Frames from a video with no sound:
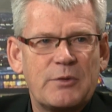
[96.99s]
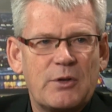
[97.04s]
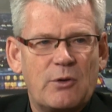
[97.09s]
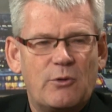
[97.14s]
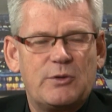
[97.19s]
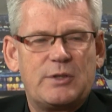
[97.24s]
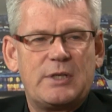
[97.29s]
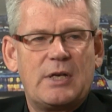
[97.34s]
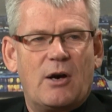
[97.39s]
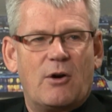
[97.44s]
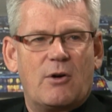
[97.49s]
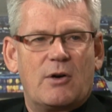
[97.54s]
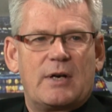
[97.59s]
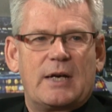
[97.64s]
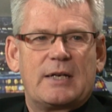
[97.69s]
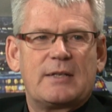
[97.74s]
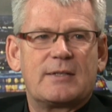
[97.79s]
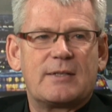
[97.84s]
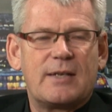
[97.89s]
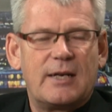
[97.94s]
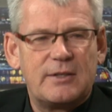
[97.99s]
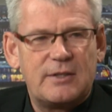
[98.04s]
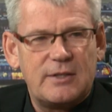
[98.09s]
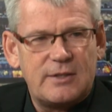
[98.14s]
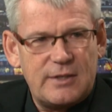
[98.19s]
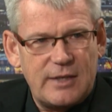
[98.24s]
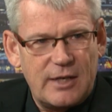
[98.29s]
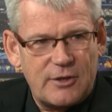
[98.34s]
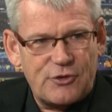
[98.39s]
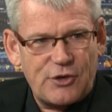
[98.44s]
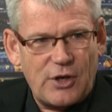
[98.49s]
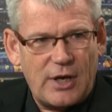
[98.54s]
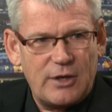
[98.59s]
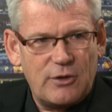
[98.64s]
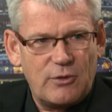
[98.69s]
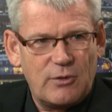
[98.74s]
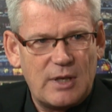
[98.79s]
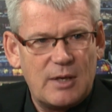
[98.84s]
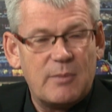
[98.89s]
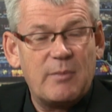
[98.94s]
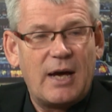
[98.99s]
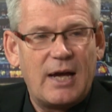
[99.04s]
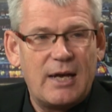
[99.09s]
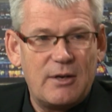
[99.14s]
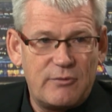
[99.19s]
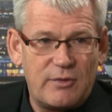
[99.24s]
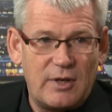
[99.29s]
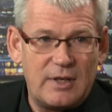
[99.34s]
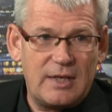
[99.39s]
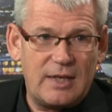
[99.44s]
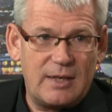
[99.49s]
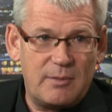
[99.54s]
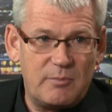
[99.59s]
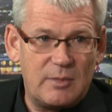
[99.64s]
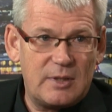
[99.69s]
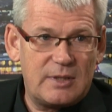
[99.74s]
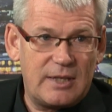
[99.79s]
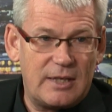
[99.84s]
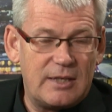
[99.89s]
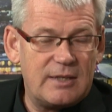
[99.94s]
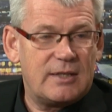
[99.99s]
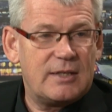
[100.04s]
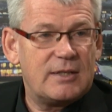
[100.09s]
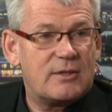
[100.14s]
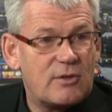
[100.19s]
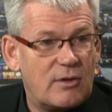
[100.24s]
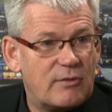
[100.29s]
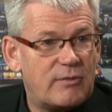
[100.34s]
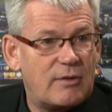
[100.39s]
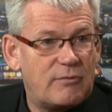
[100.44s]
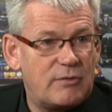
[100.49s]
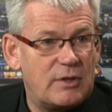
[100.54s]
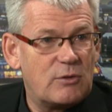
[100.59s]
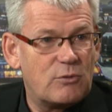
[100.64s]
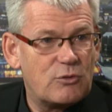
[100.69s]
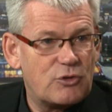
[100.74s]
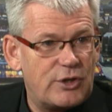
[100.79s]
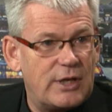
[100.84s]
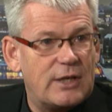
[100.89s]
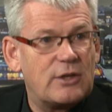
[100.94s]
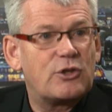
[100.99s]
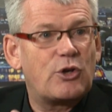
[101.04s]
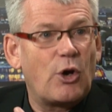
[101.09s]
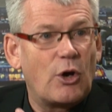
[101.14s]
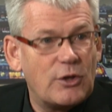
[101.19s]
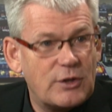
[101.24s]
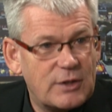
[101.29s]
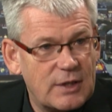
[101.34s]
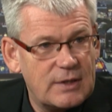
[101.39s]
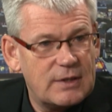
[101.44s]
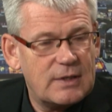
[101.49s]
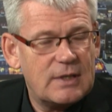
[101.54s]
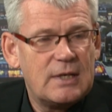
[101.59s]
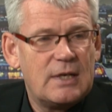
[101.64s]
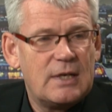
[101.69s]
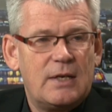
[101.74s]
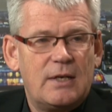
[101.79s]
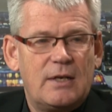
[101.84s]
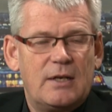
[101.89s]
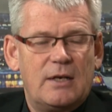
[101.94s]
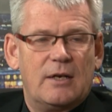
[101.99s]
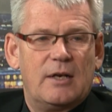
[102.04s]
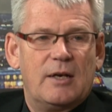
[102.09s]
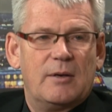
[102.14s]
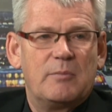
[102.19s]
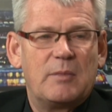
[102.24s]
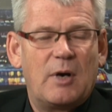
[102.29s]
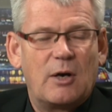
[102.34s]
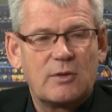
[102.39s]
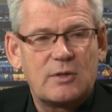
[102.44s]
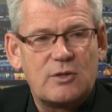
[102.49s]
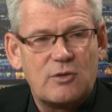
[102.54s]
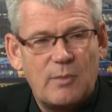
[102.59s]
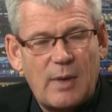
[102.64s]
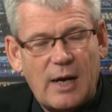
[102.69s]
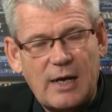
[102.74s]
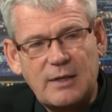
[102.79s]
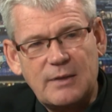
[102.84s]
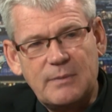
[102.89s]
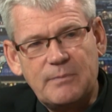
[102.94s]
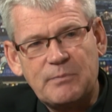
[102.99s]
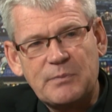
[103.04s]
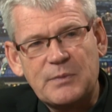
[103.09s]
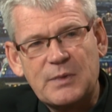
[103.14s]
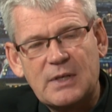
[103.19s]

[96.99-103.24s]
und hier auch rechtzeitig die Entscheidung im Einvernehmen mit denen, die zur Verfügung stehen könnten, ähm, auch zu machen.